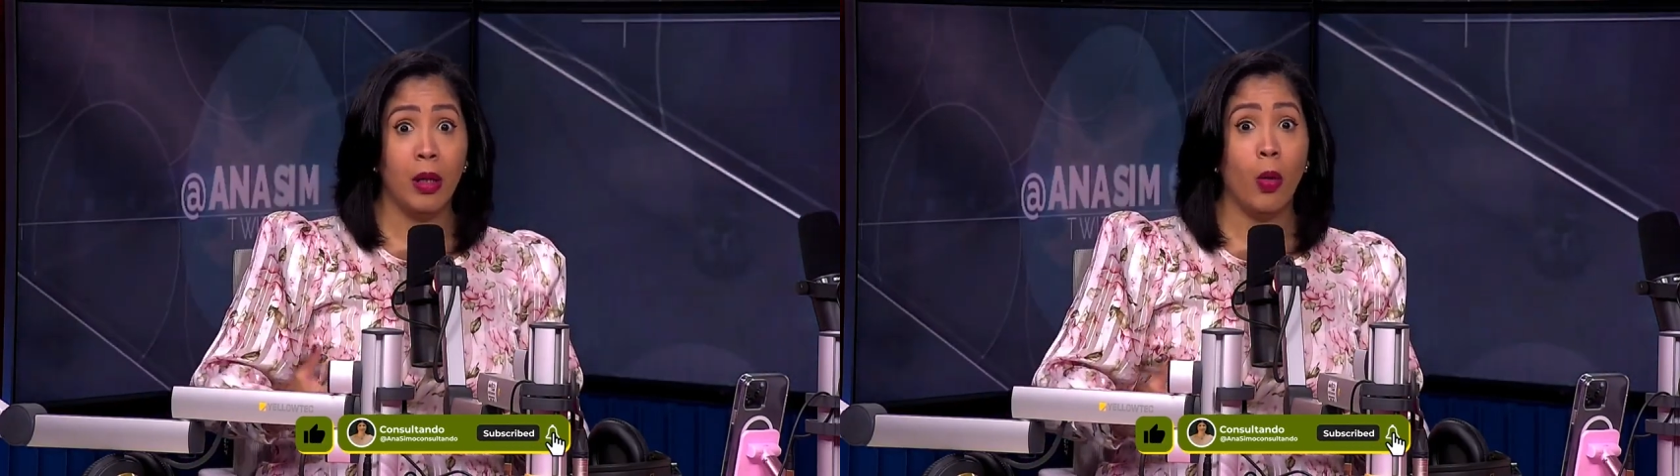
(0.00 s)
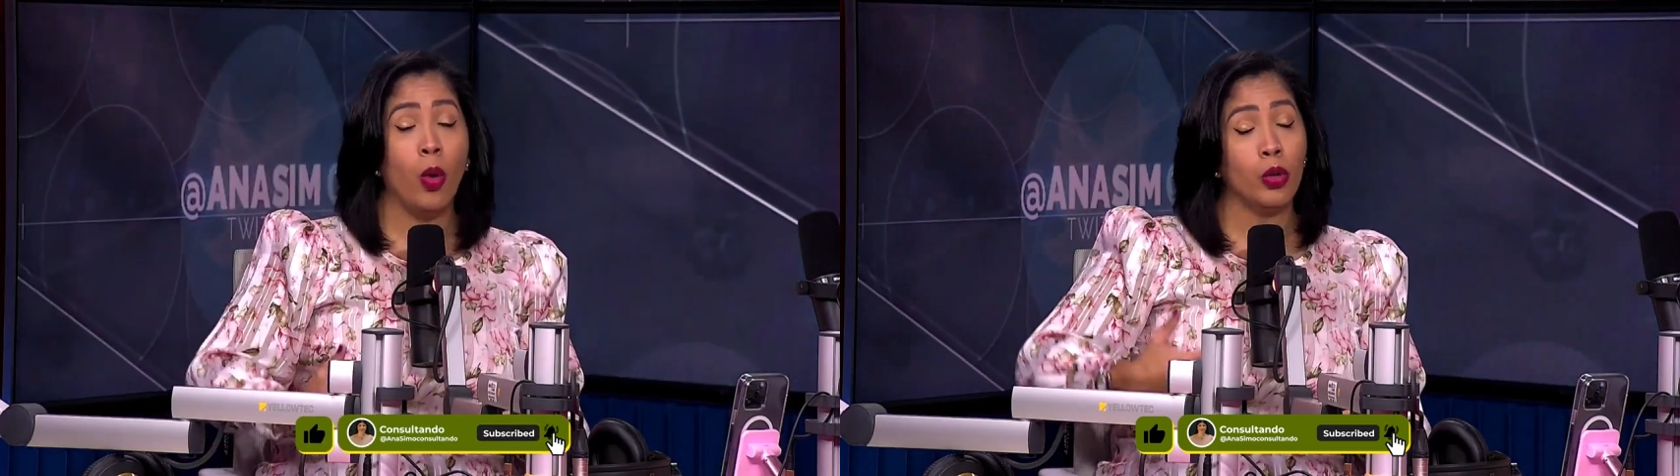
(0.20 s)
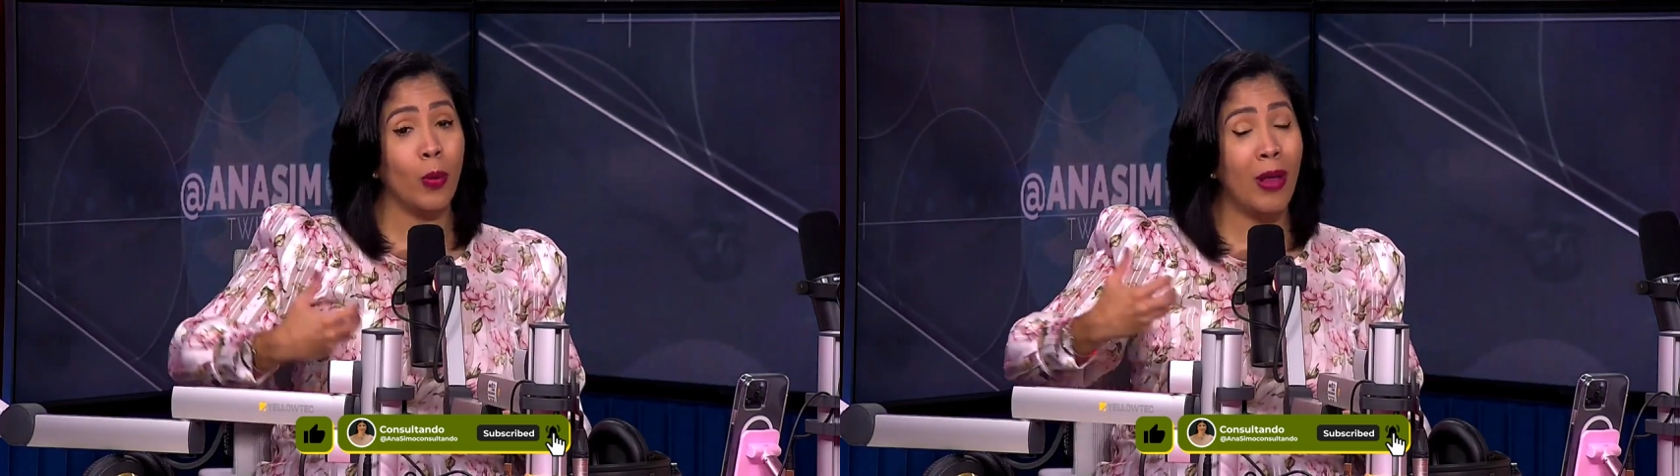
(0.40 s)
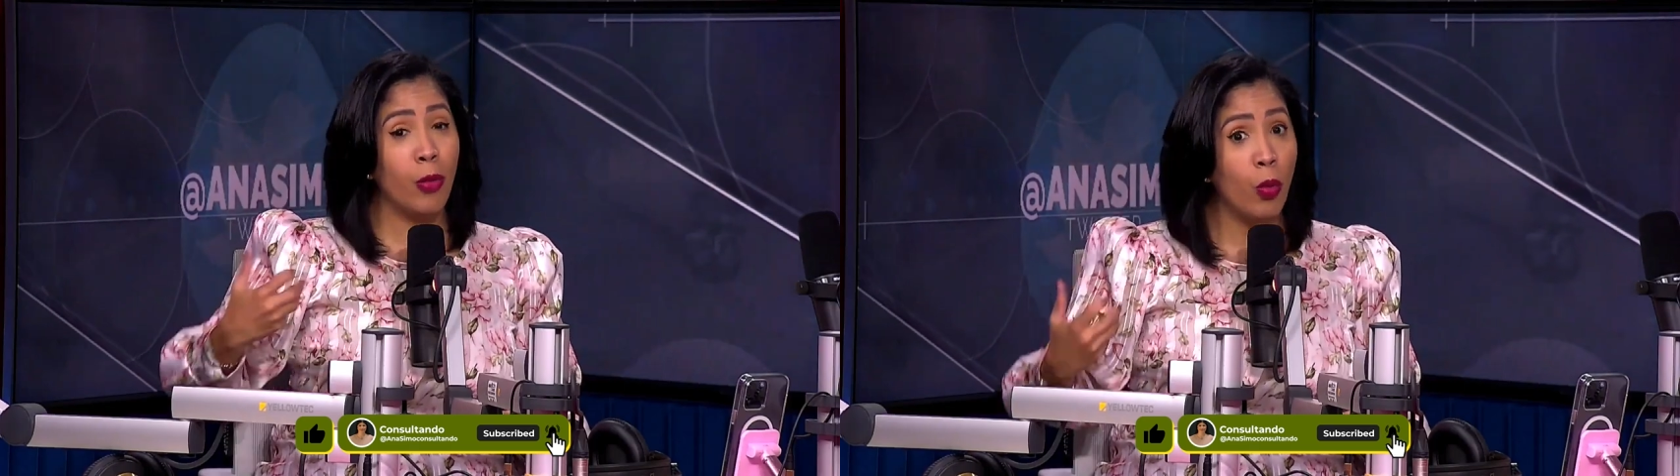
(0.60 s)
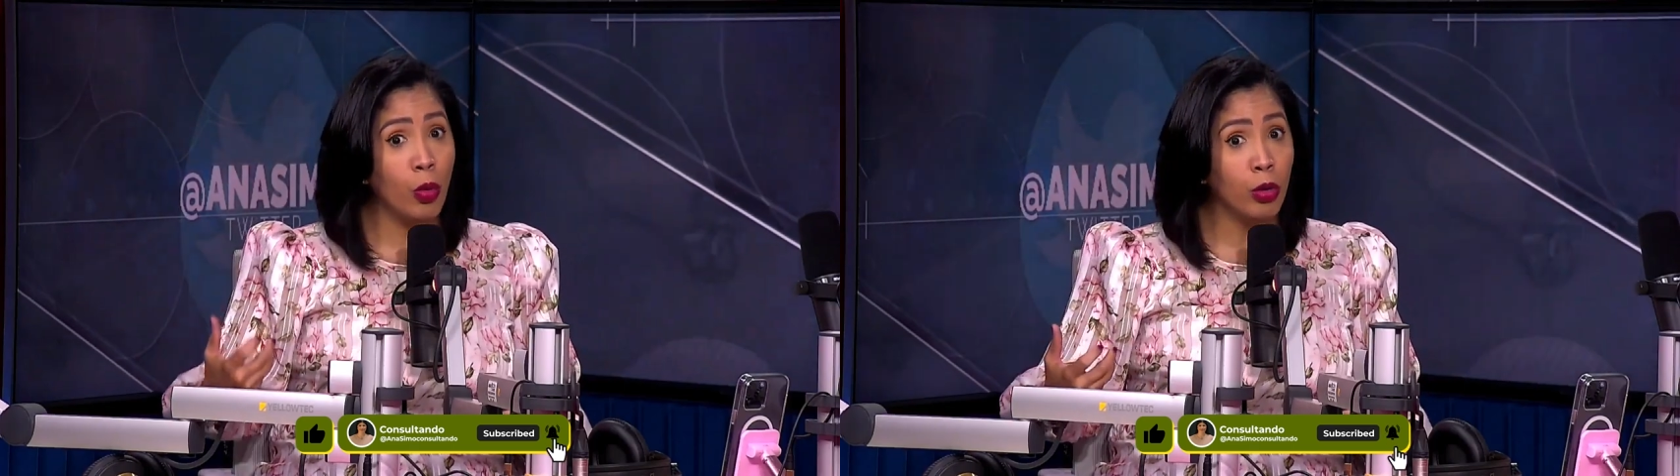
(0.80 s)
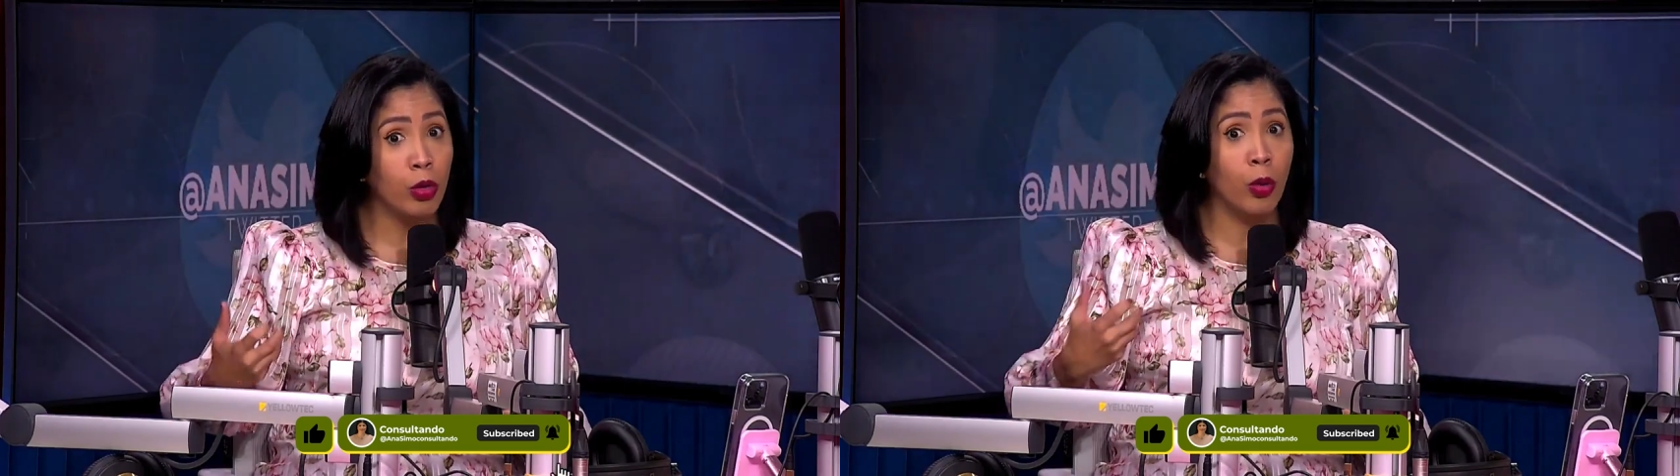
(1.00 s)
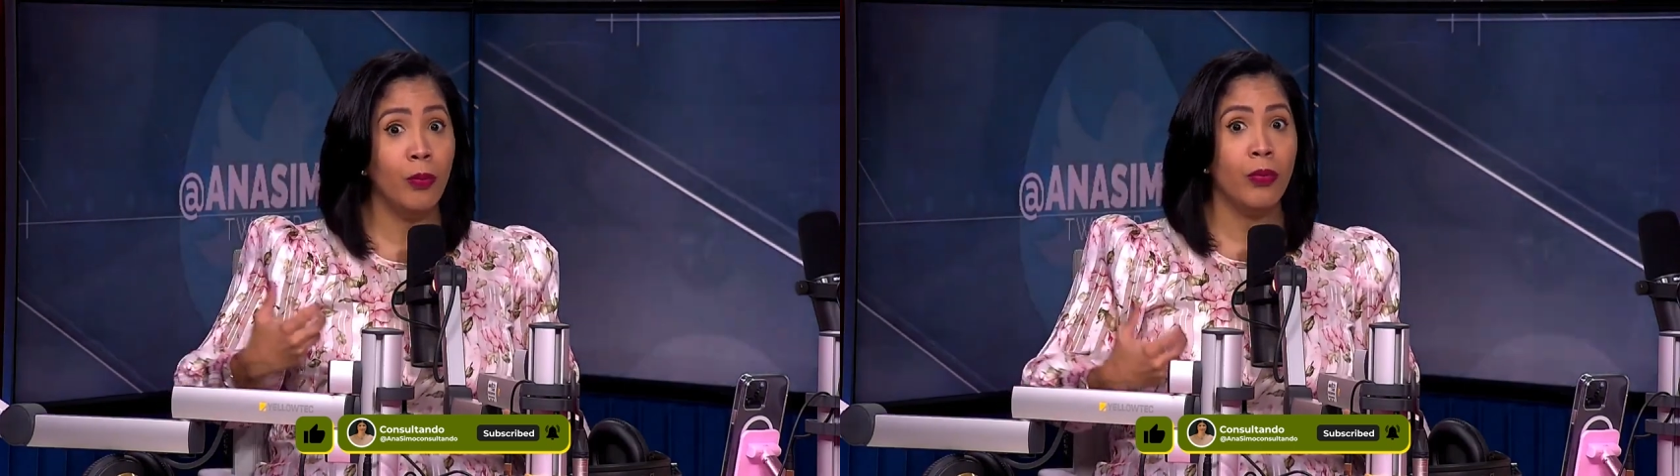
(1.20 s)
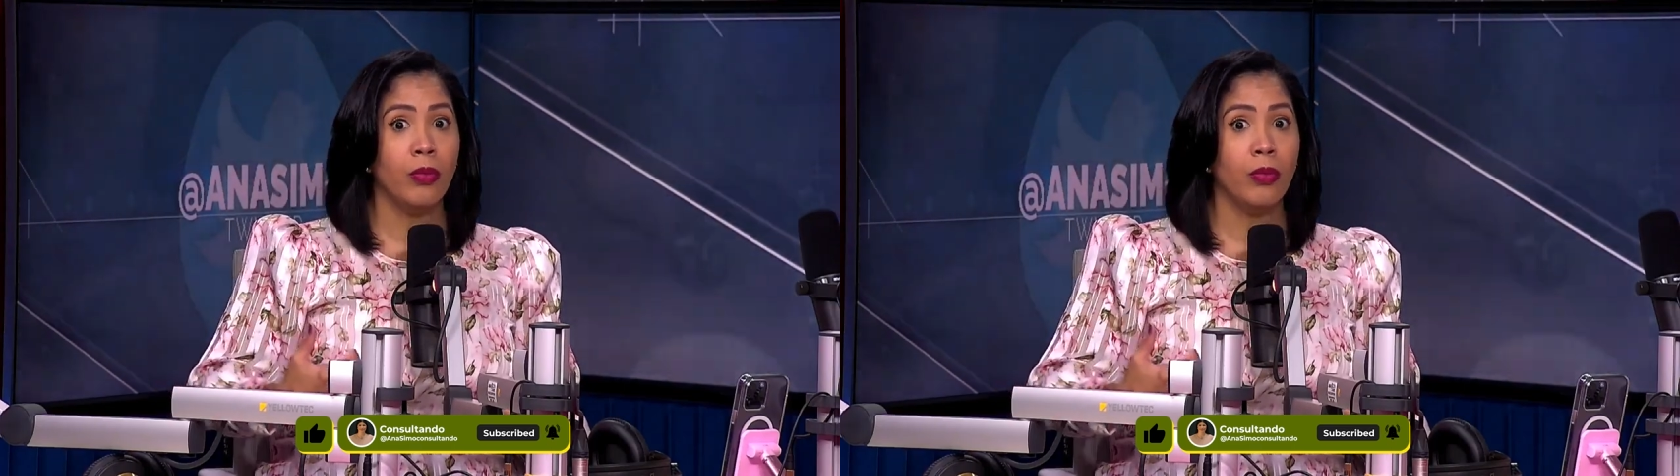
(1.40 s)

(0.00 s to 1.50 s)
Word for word: otro adulto,